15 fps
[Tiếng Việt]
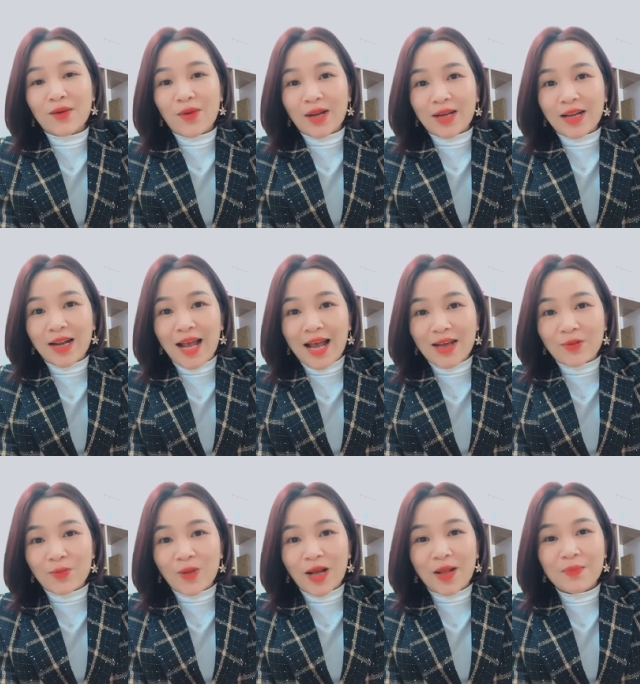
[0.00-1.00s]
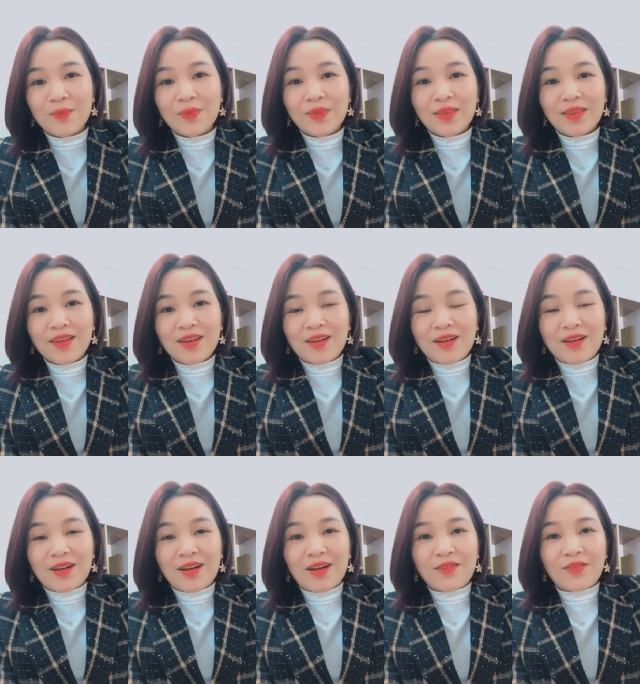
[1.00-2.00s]
tài khoản ngân hàng, đúng không
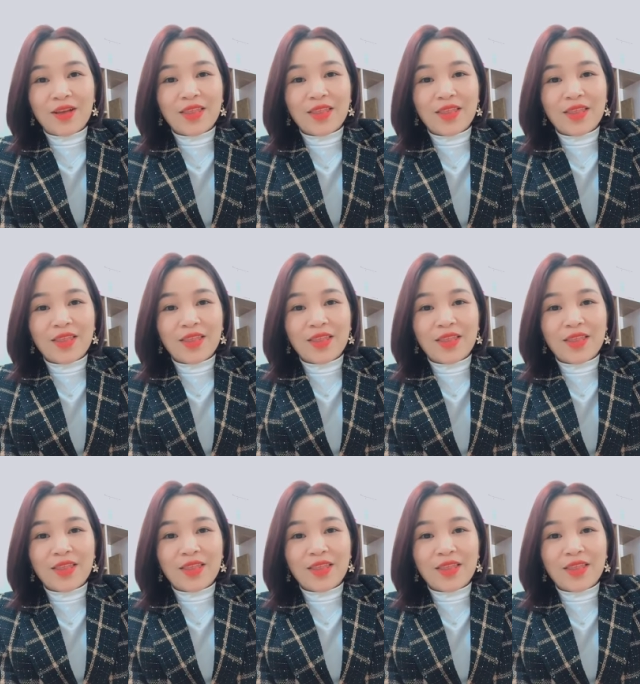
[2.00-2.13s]
ạ?